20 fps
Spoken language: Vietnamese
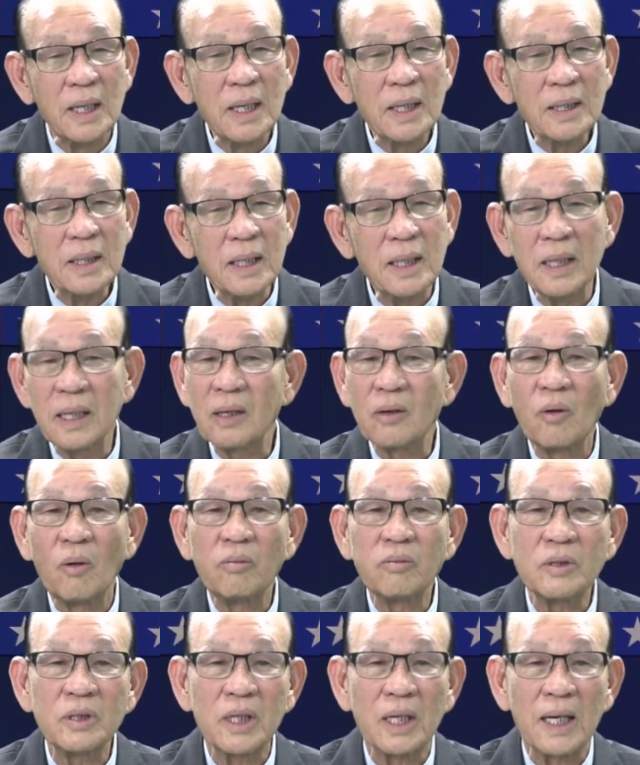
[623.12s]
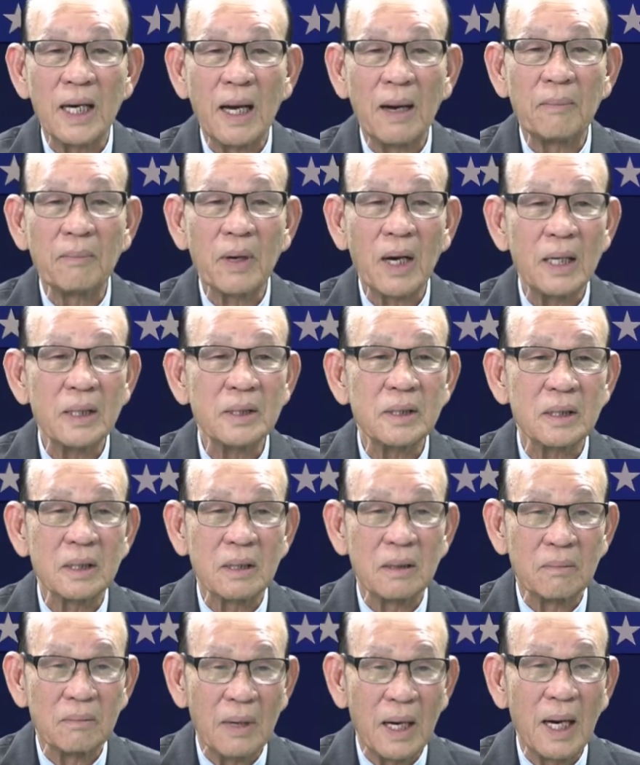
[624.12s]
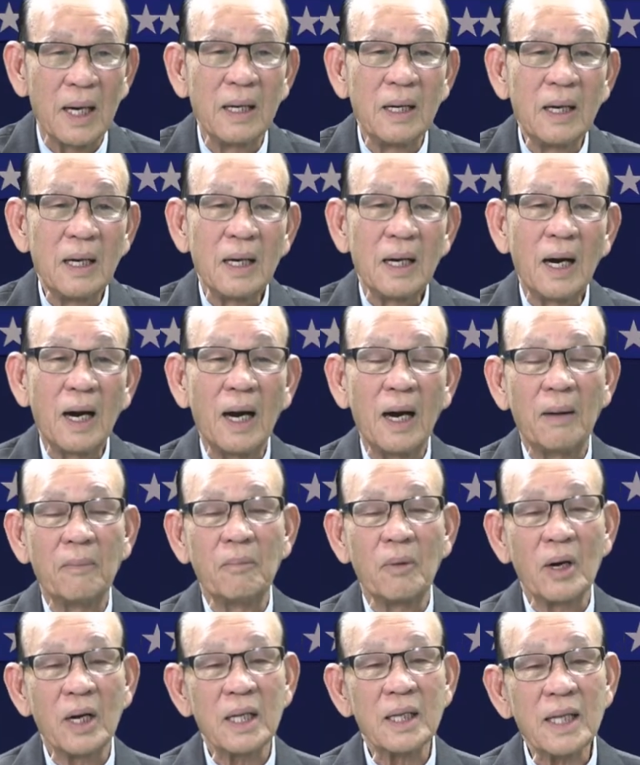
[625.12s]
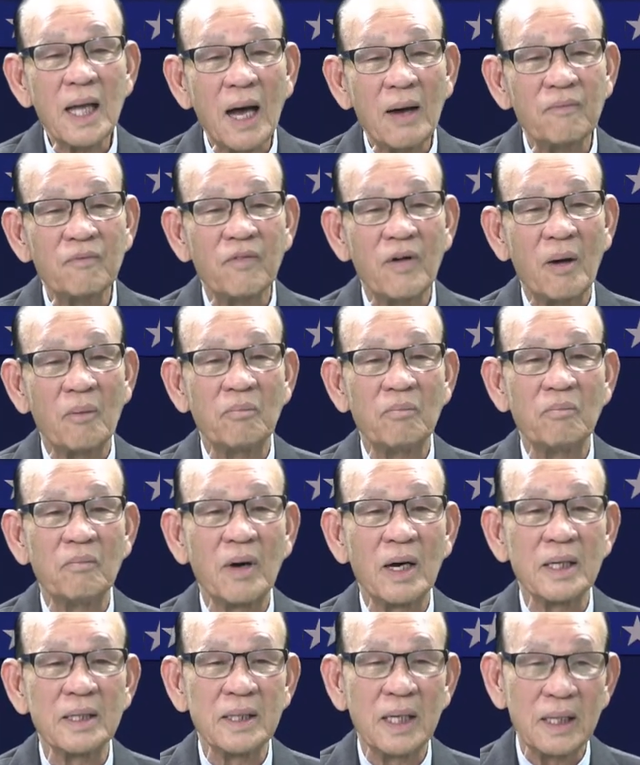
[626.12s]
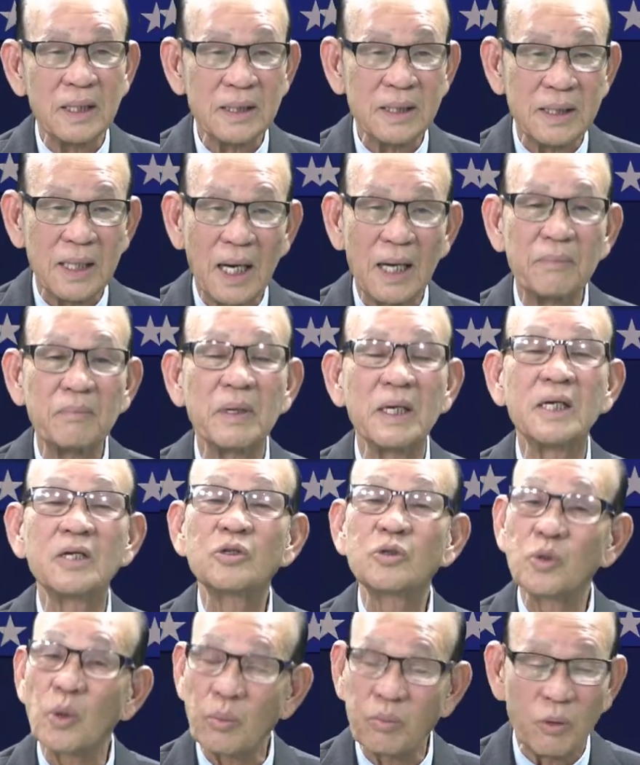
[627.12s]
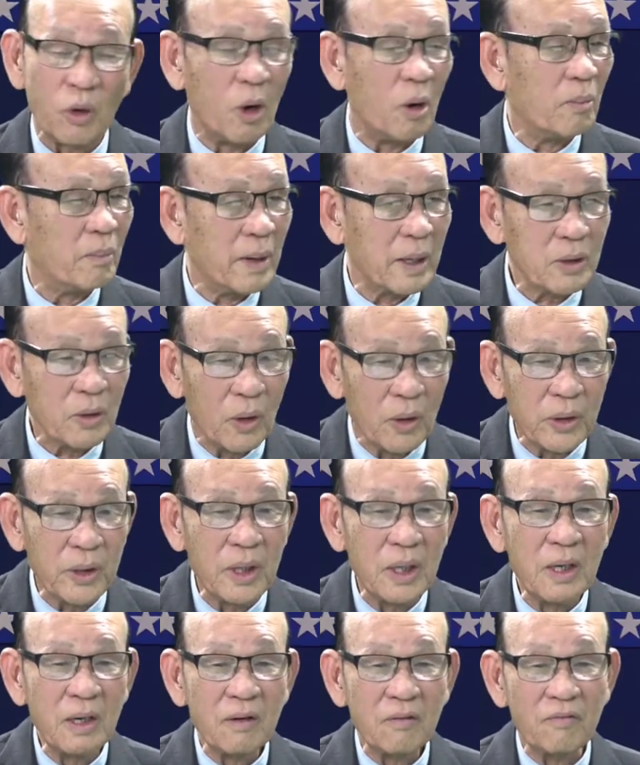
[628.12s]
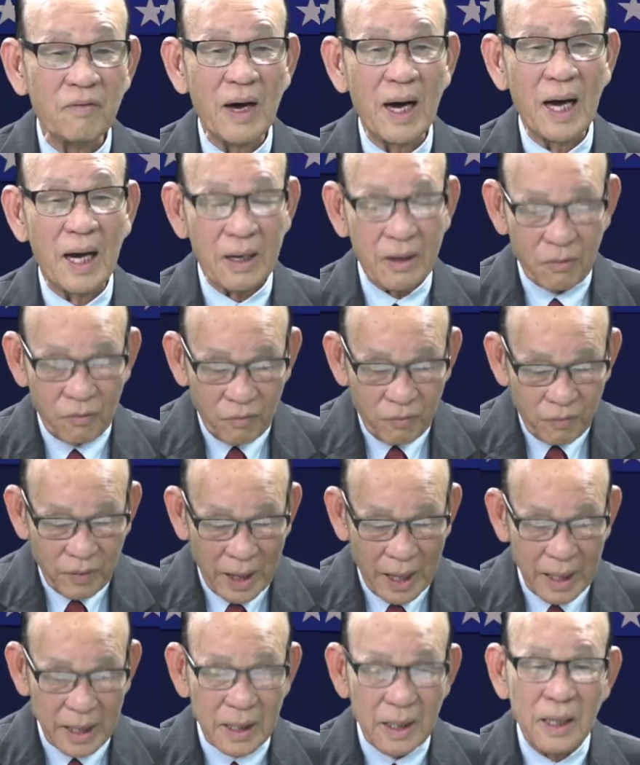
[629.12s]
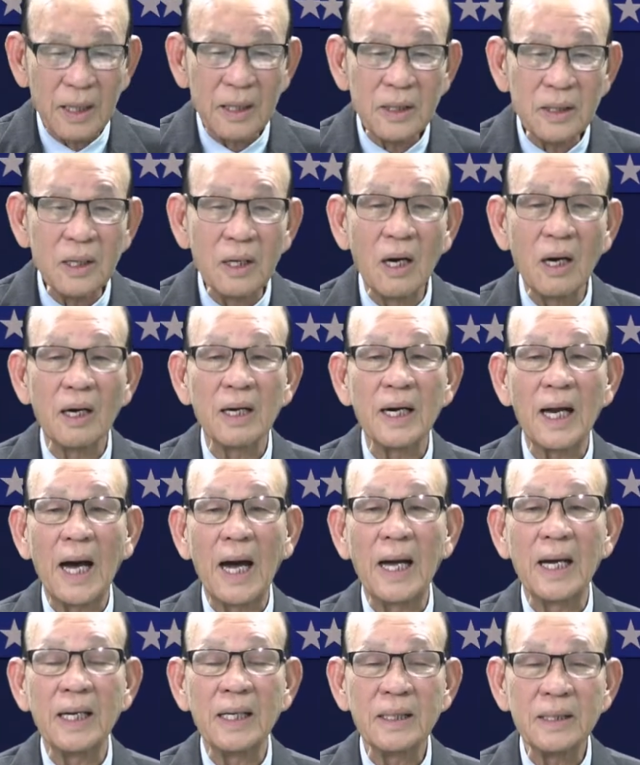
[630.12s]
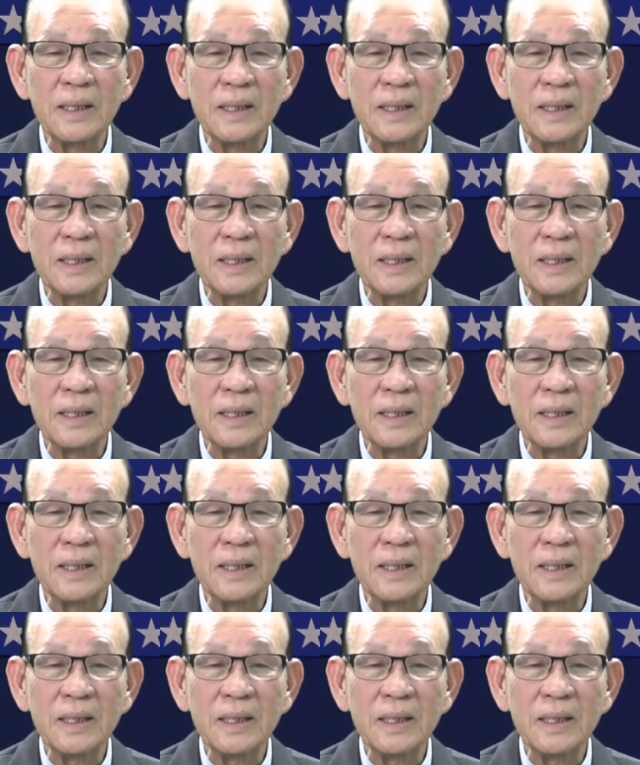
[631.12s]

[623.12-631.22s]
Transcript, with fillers: thì cũng chỉ làm cái sự mà à, một cái tham vọng mà dễ sẽ bị sụp đổ mà thôi và cũng phải nhường lại